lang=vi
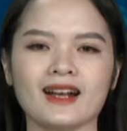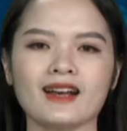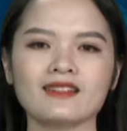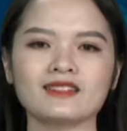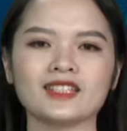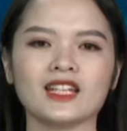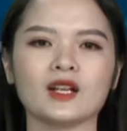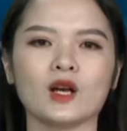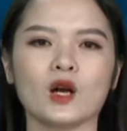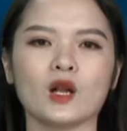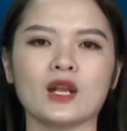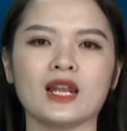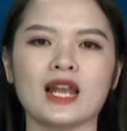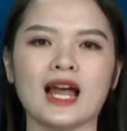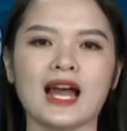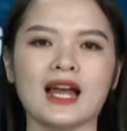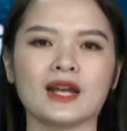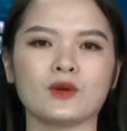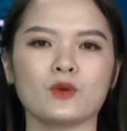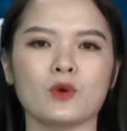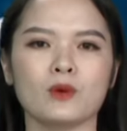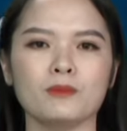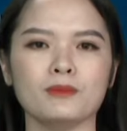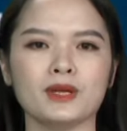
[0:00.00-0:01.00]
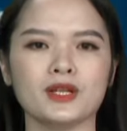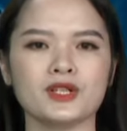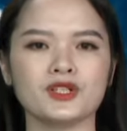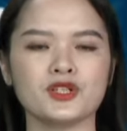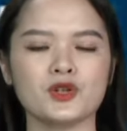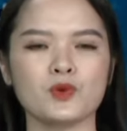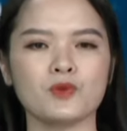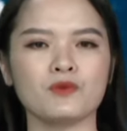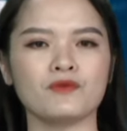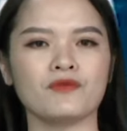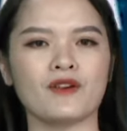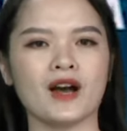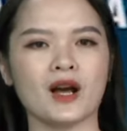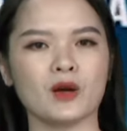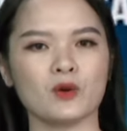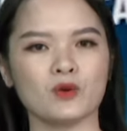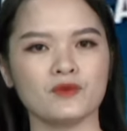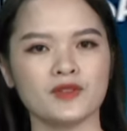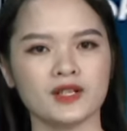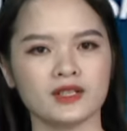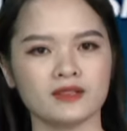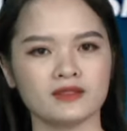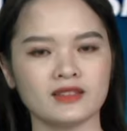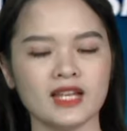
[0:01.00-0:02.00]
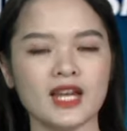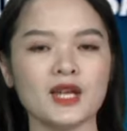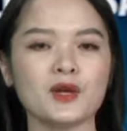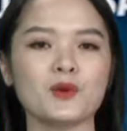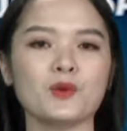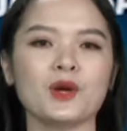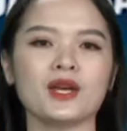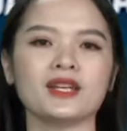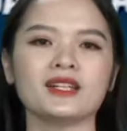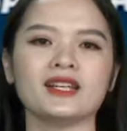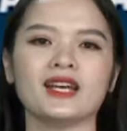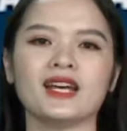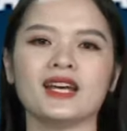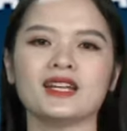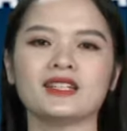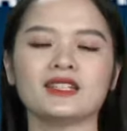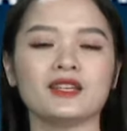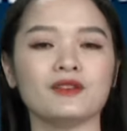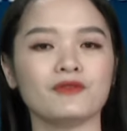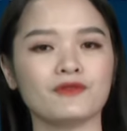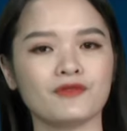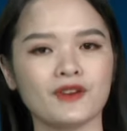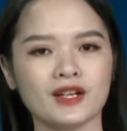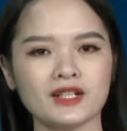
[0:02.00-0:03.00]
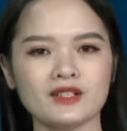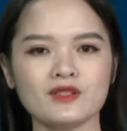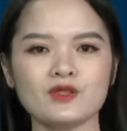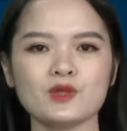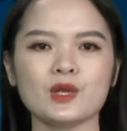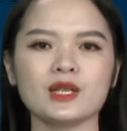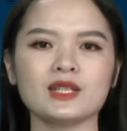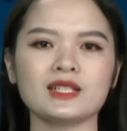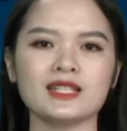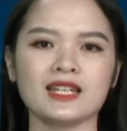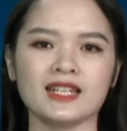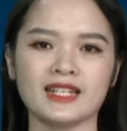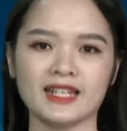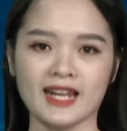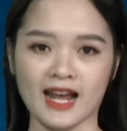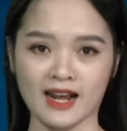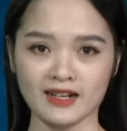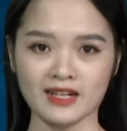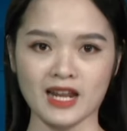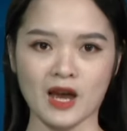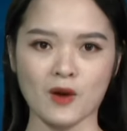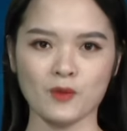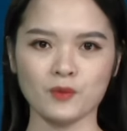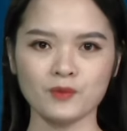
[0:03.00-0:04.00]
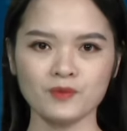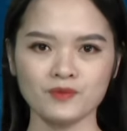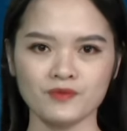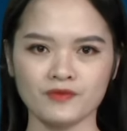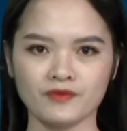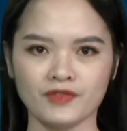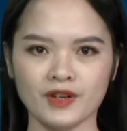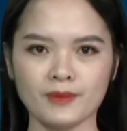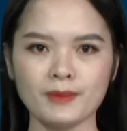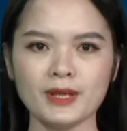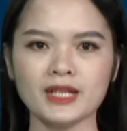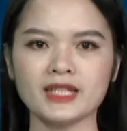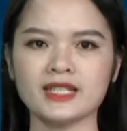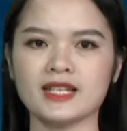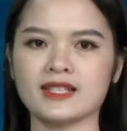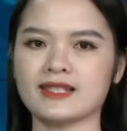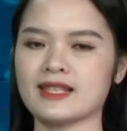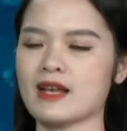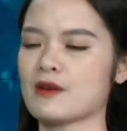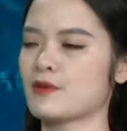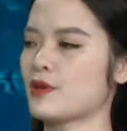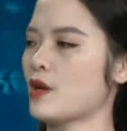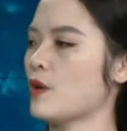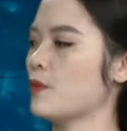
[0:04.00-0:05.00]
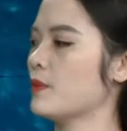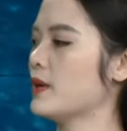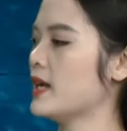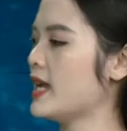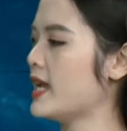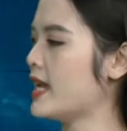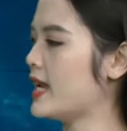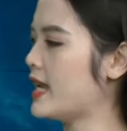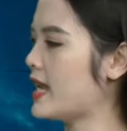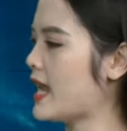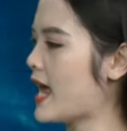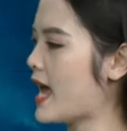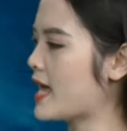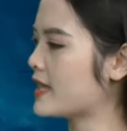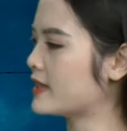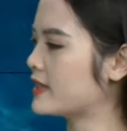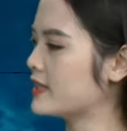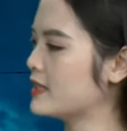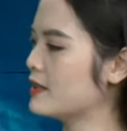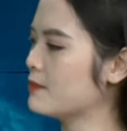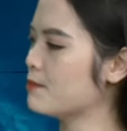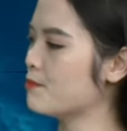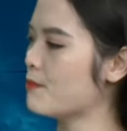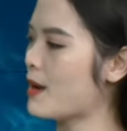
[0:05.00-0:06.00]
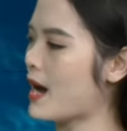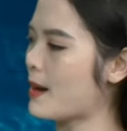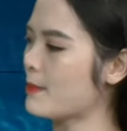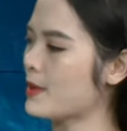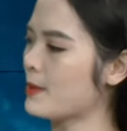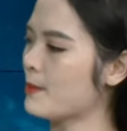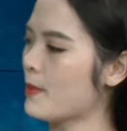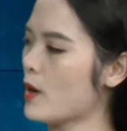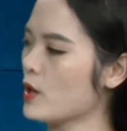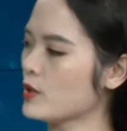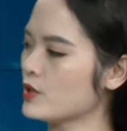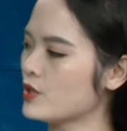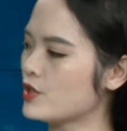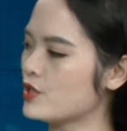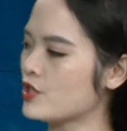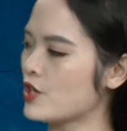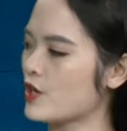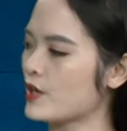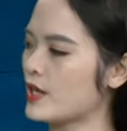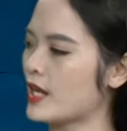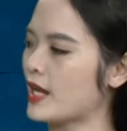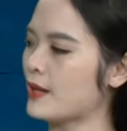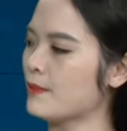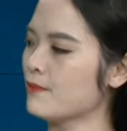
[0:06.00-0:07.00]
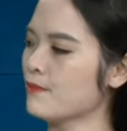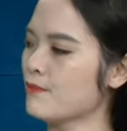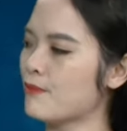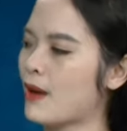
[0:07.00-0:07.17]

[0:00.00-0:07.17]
Các tỉnh còn lại của miền Trung và khu vực Tây Nguyên thì vẫn duy trì nắng nóng với mức nhiệt dao động là từ 31 cho đến